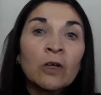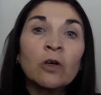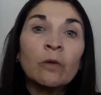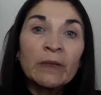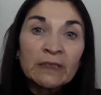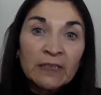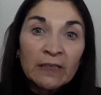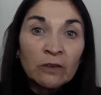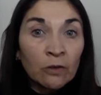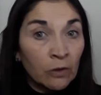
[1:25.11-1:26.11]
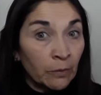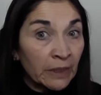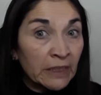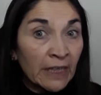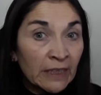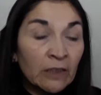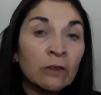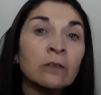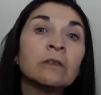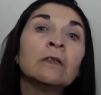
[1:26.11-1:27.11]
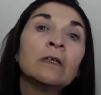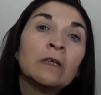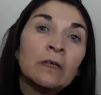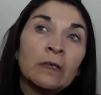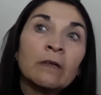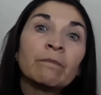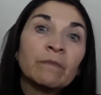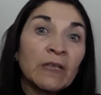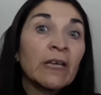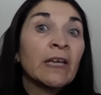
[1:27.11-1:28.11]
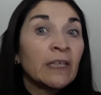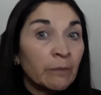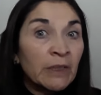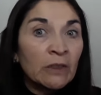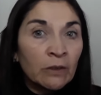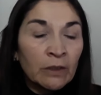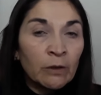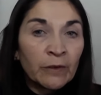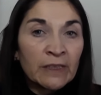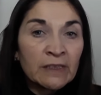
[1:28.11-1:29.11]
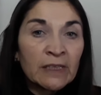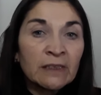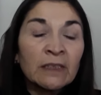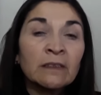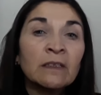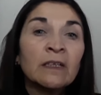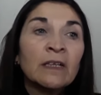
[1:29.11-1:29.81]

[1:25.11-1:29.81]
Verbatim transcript: comerciando con los británicos, enemigos de los franceses,